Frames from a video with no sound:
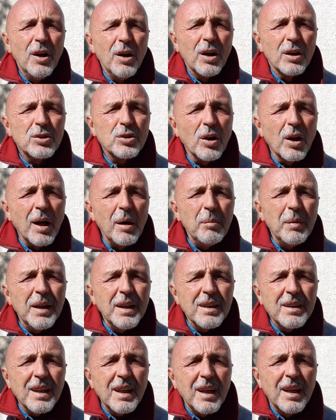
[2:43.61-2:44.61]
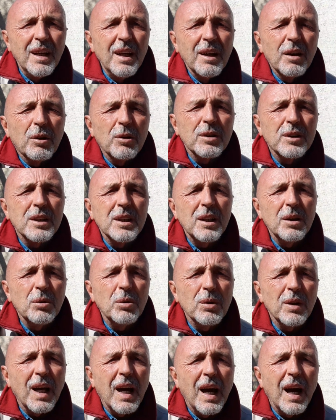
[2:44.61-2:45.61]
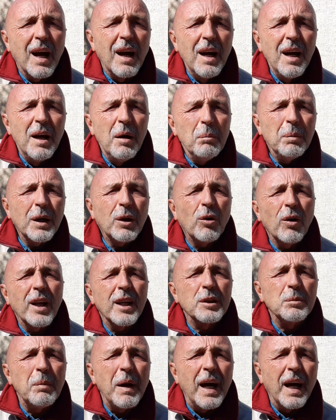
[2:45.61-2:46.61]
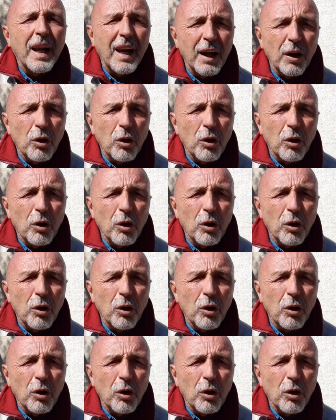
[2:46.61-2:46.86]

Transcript: solamente così una piccola sberla,